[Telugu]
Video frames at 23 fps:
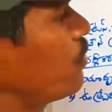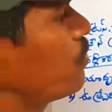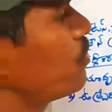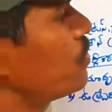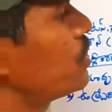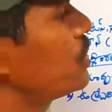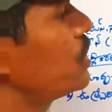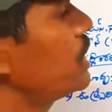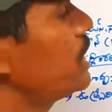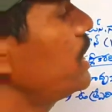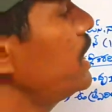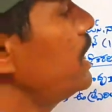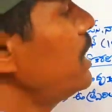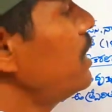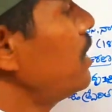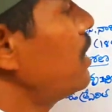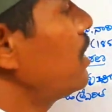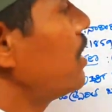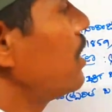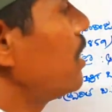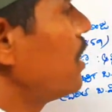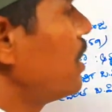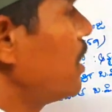నుంచి
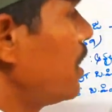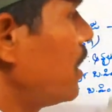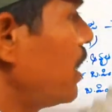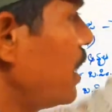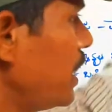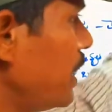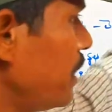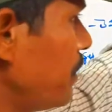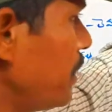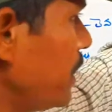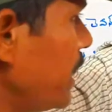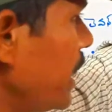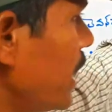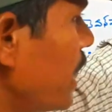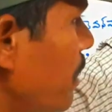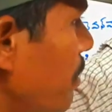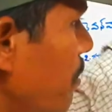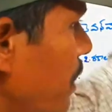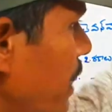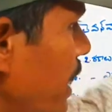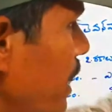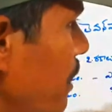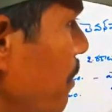
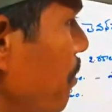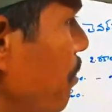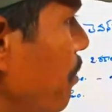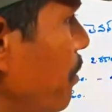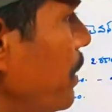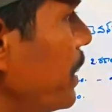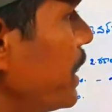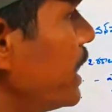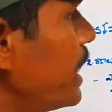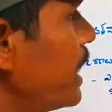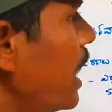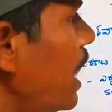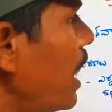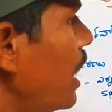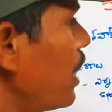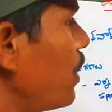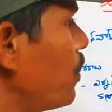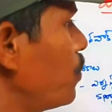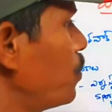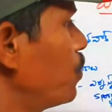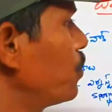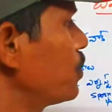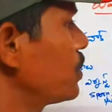ఏర్పడే
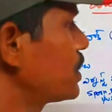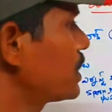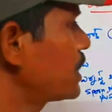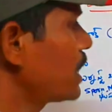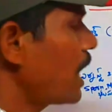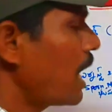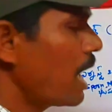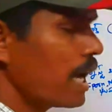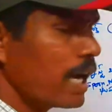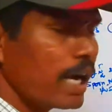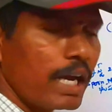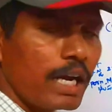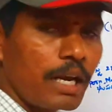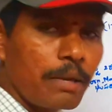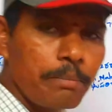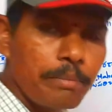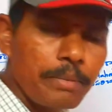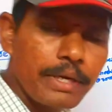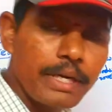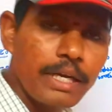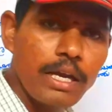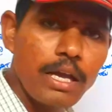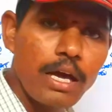పిండాలను సహకణ
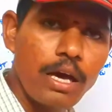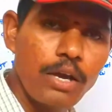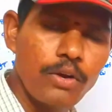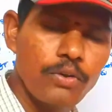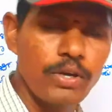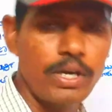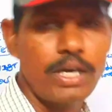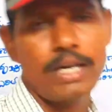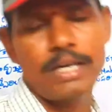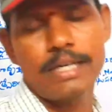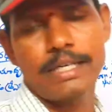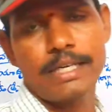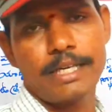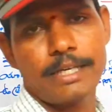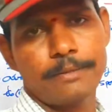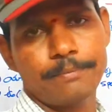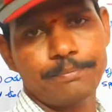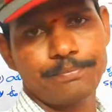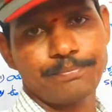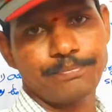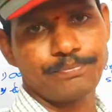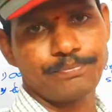పిండాలుగా అంటారు